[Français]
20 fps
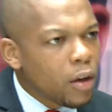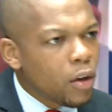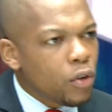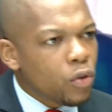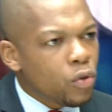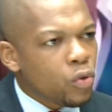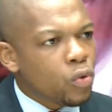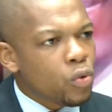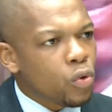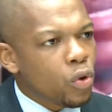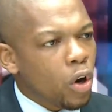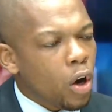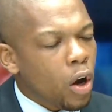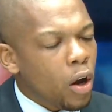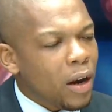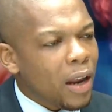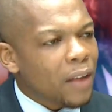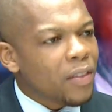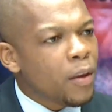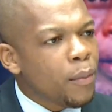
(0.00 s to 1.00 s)
sur euh,
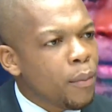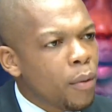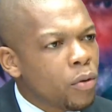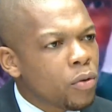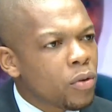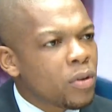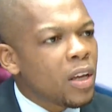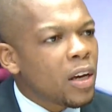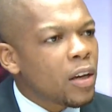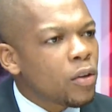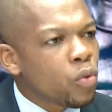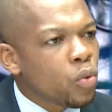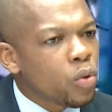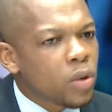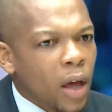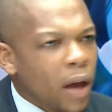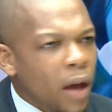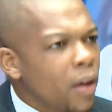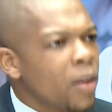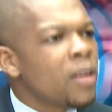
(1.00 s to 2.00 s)
la demande des
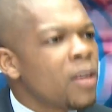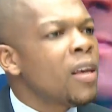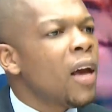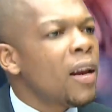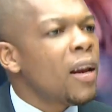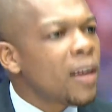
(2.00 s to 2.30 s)
résultats, il y a